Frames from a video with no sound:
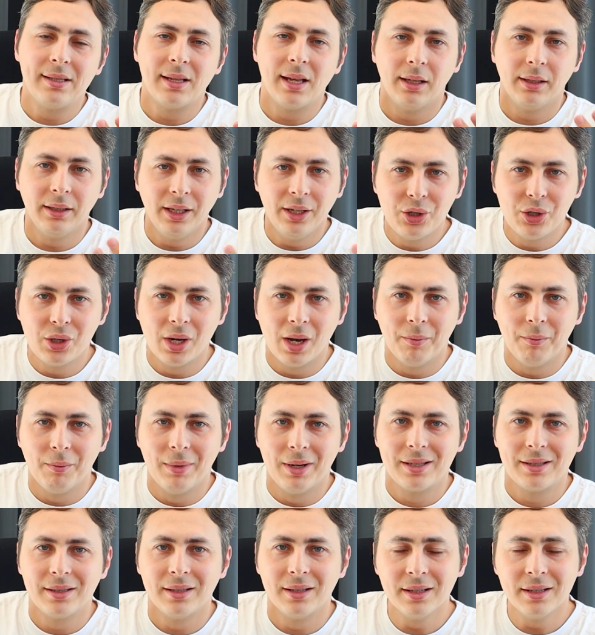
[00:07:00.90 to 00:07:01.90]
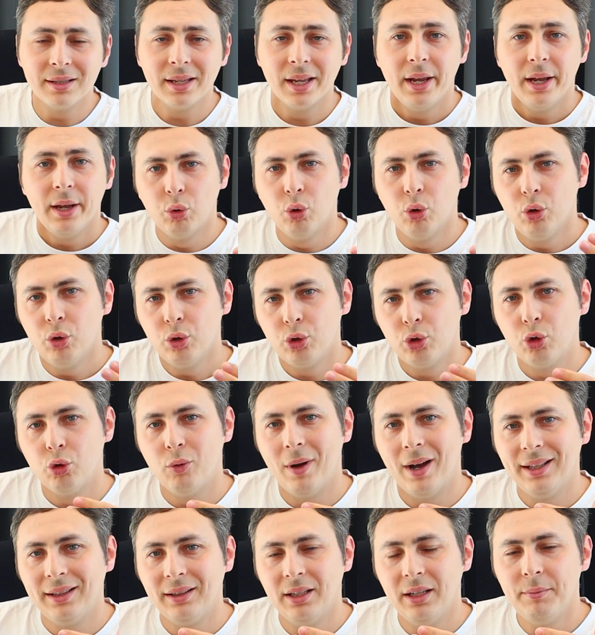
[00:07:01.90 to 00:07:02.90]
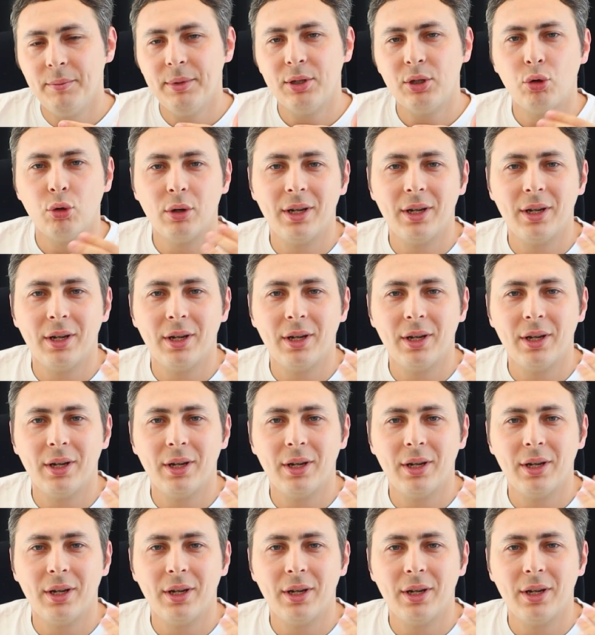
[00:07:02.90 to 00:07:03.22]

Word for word: bir insanla iş yapmazsınız. Bu güven de bir